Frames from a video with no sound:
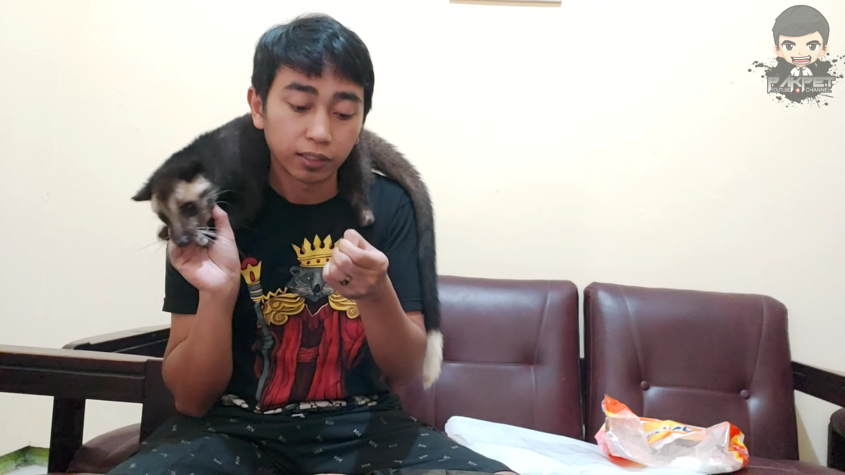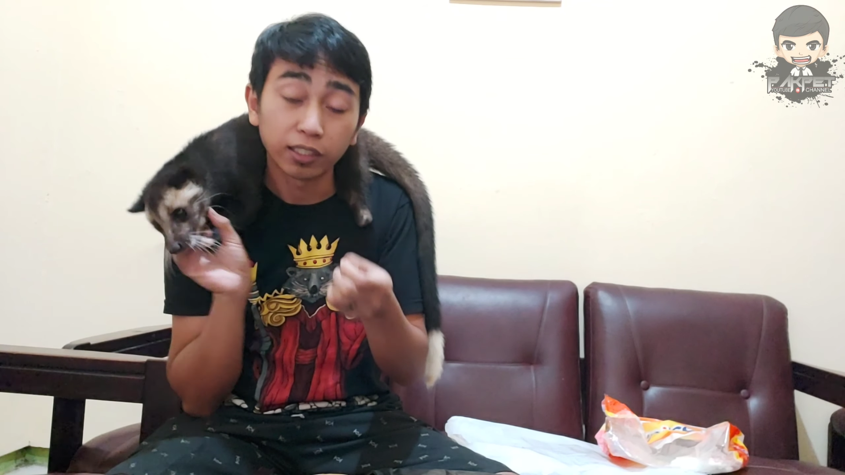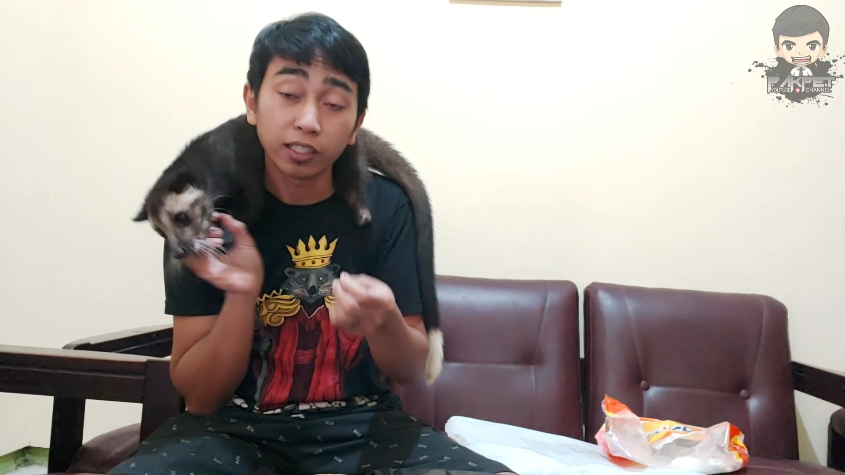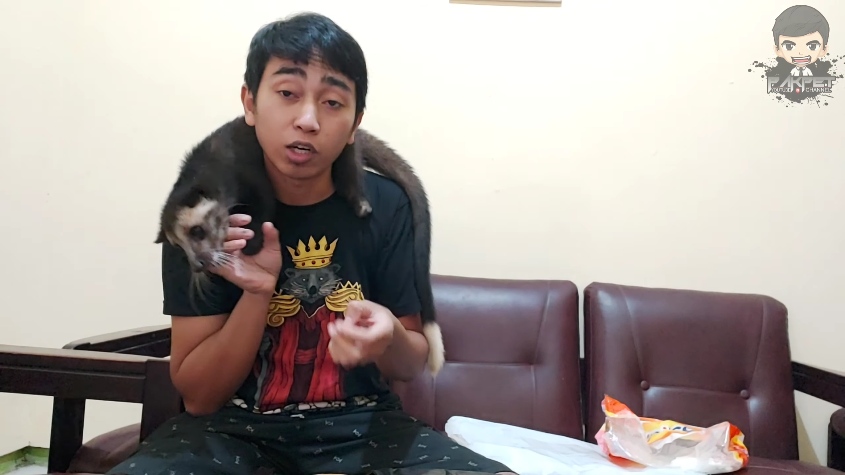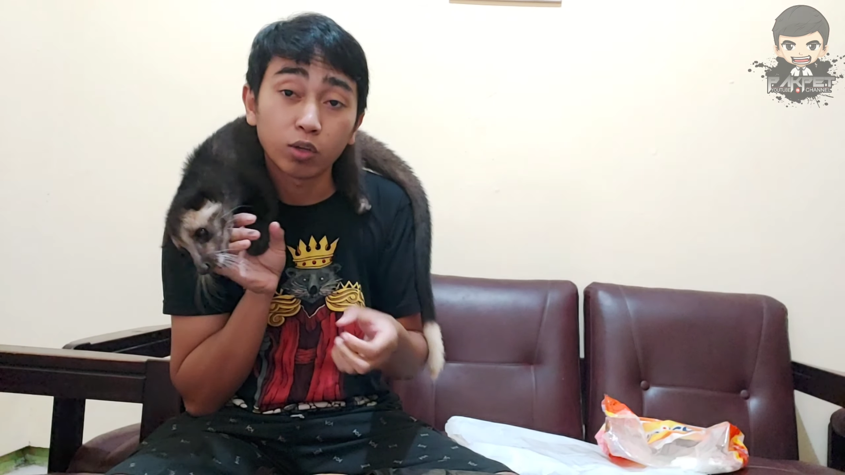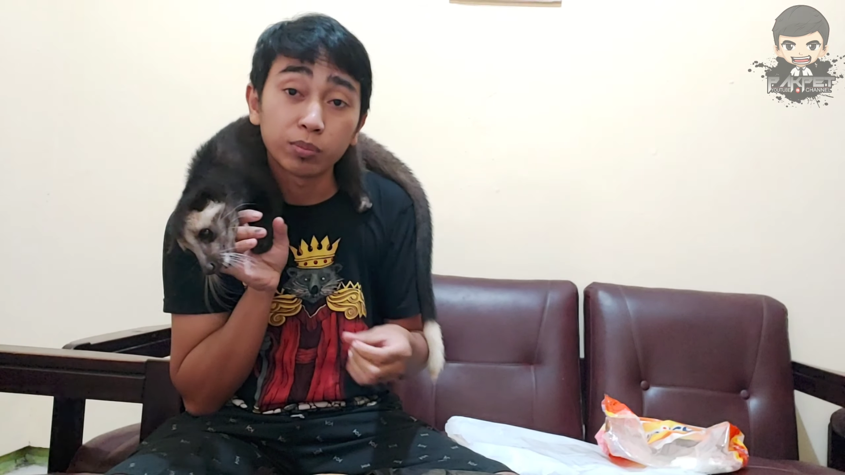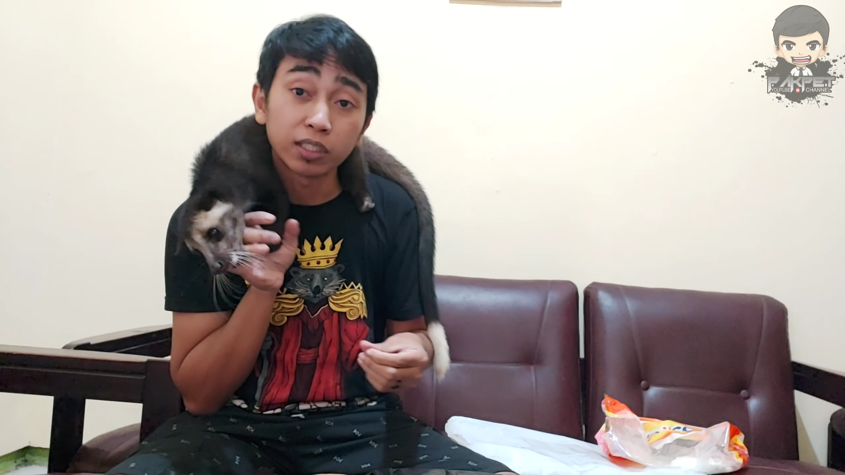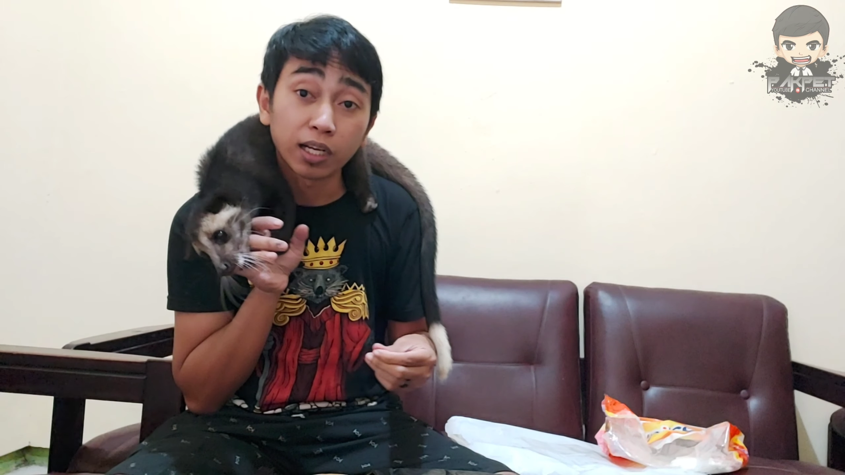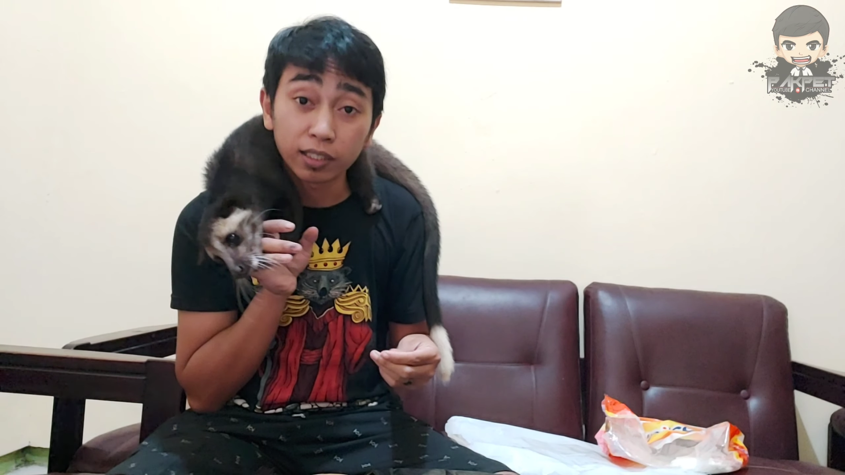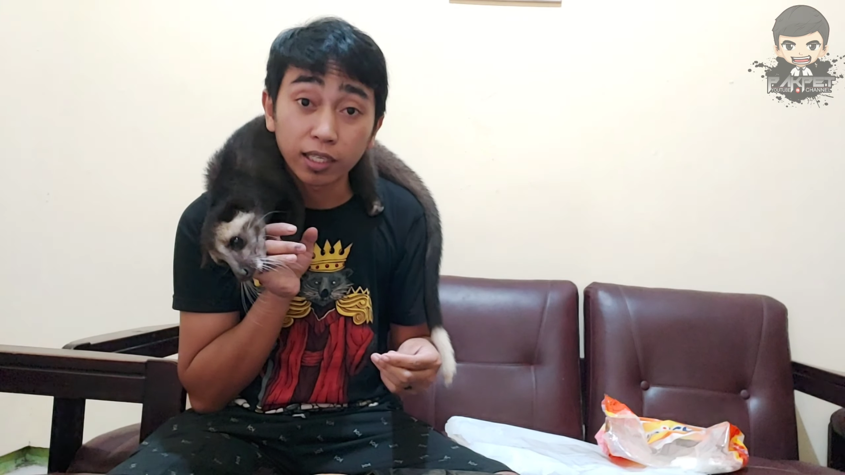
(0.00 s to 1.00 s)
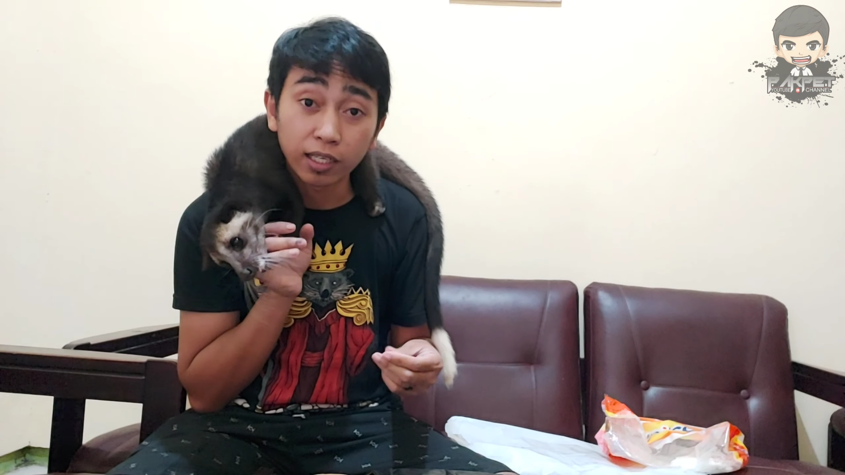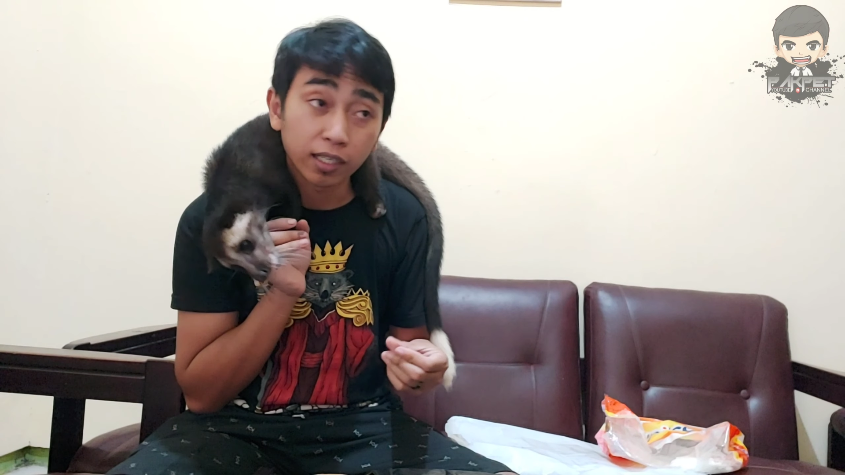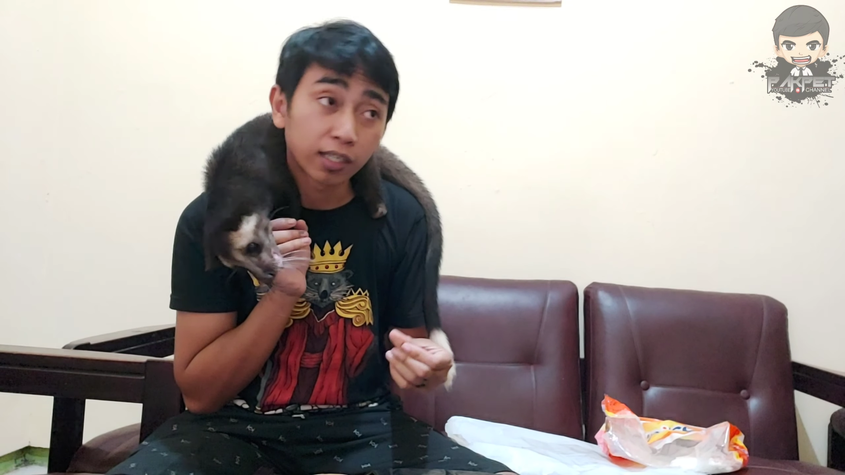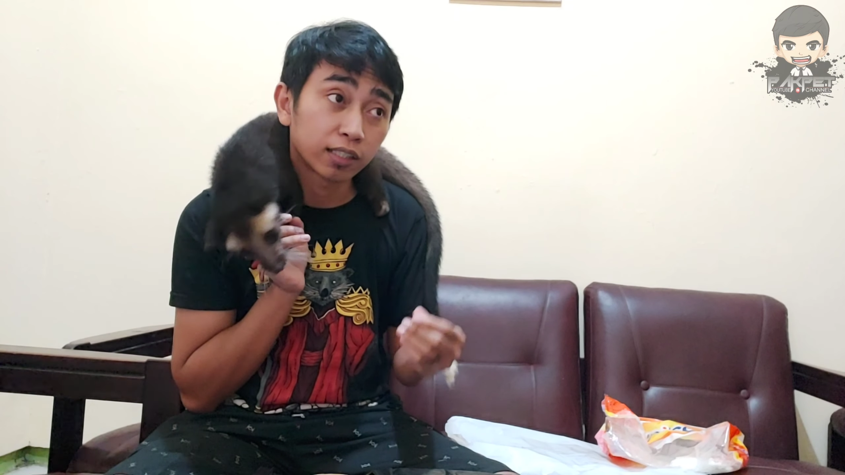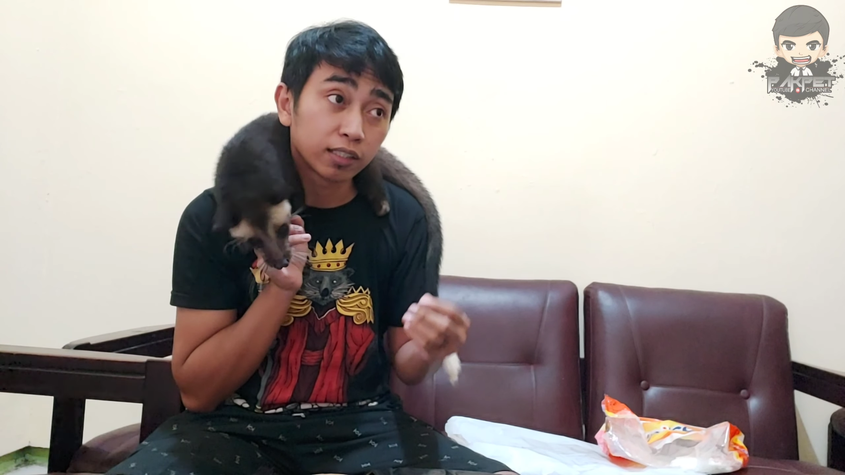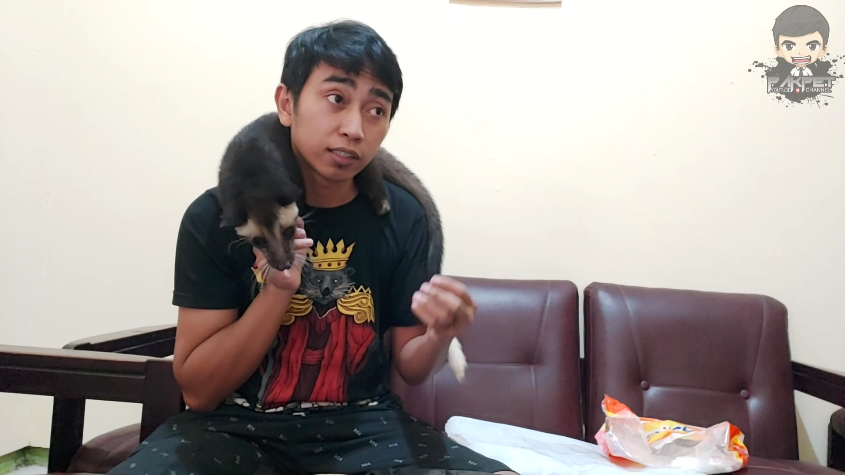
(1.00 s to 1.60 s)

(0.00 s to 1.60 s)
nanti kalau misalnya